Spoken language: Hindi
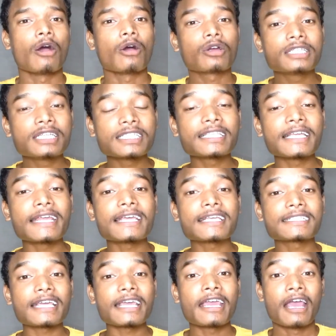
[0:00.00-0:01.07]
और जिस
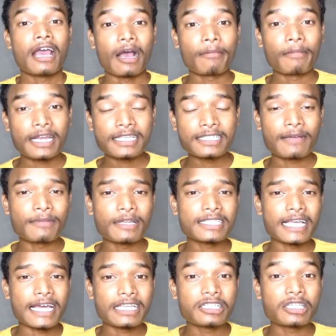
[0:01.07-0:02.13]
तरीके से हमारे सामने
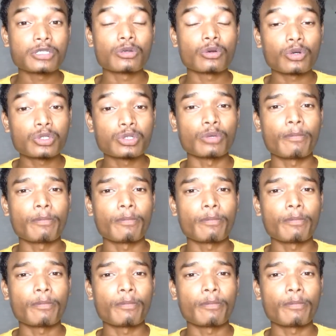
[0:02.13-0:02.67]
सारी चीज़ों को